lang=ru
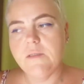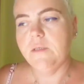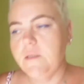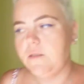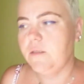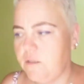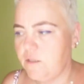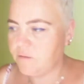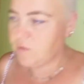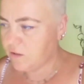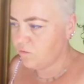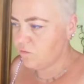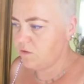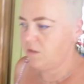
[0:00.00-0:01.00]
Знаете, чем
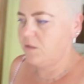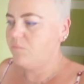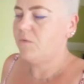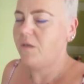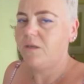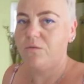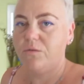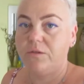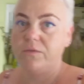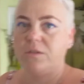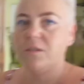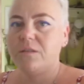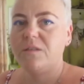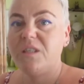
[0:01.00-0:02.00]
я тут занимаюсь? Вы
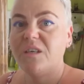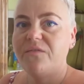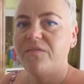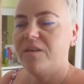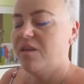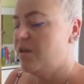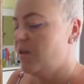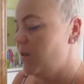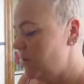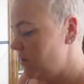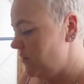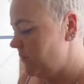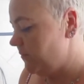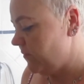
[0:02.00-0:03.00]
сейчас все
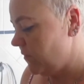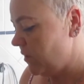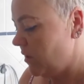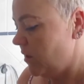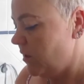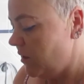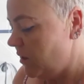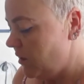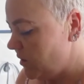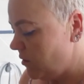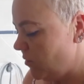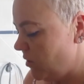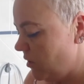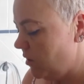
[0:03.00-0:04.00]
офигеете. Я
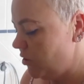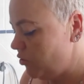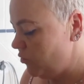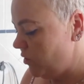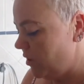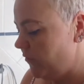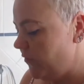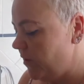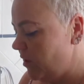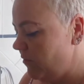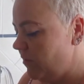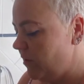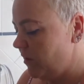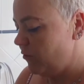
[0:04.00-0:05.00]
сама хожу и
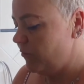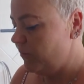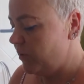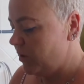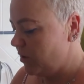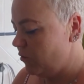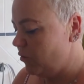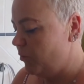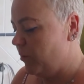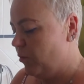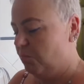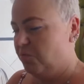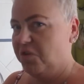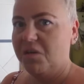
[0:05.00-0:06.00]
офигеваю. Я такой,
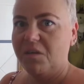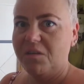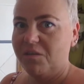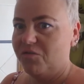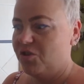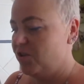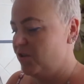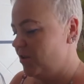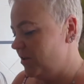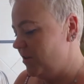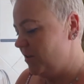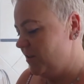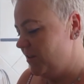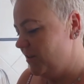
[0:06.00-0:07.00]
по-моему, никогда в жизни
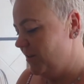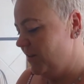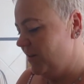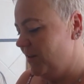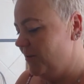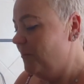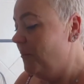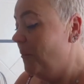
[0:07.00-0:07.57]
не делала.